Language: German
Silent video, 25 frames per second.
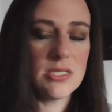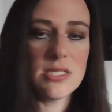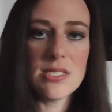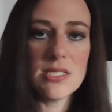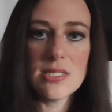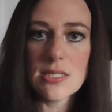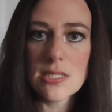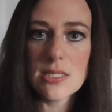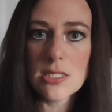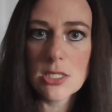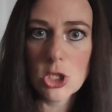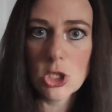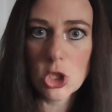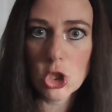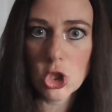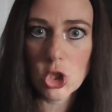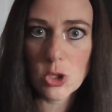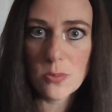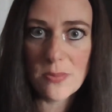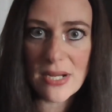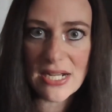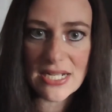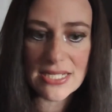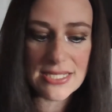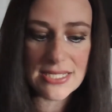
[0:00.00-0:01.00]
diese
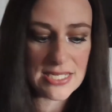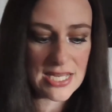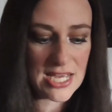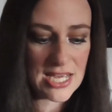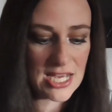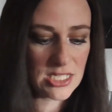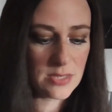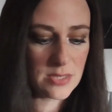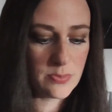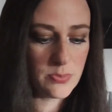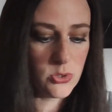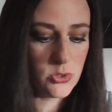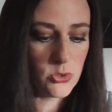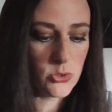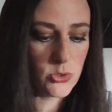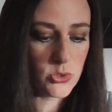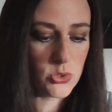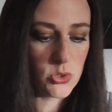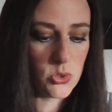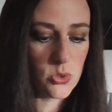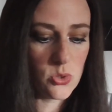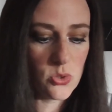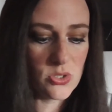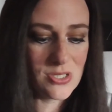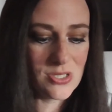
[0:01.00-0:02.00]

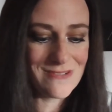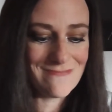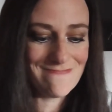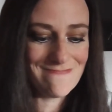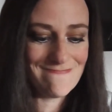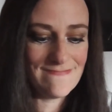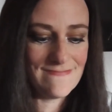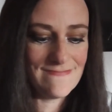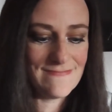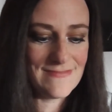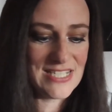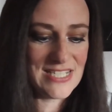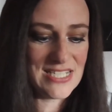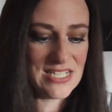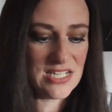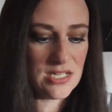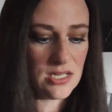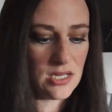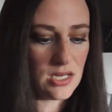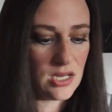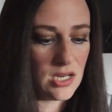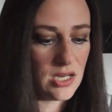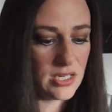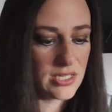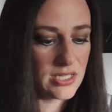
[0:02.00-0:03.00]
Geschmacksexplosion
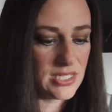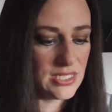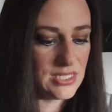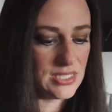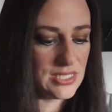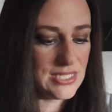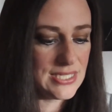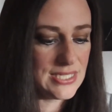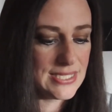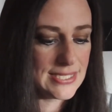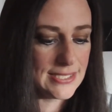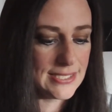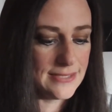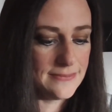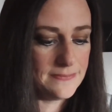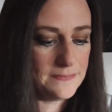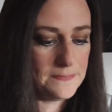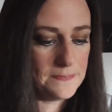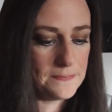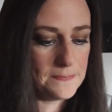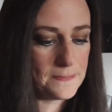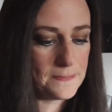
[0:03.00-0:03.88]
oh, genießen.